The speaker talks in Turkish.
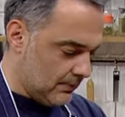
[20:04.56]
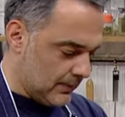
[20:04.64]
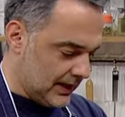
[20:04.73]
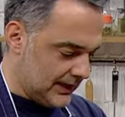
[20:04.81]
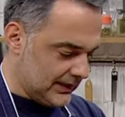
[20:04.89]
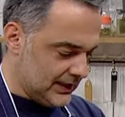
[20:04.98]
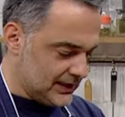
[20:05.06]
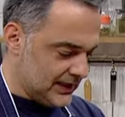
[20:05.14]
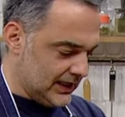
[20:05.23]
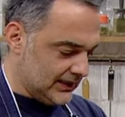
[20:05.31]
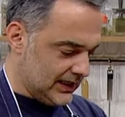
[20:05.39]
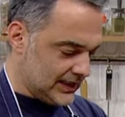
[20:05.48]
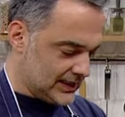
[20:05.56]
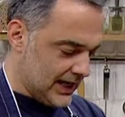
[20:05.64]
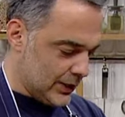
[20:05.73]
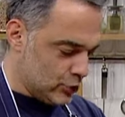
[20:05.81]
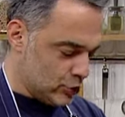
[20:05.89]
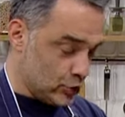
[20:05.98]
Karidesi tezgahın
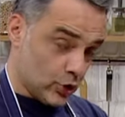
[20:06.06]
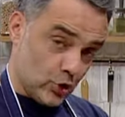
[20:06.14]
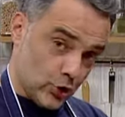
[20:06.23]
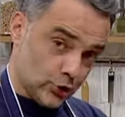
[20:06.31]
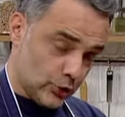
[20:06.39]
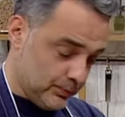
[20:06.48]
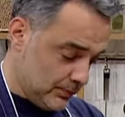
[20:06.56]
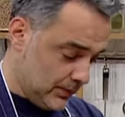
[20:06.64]
üstüne koydum.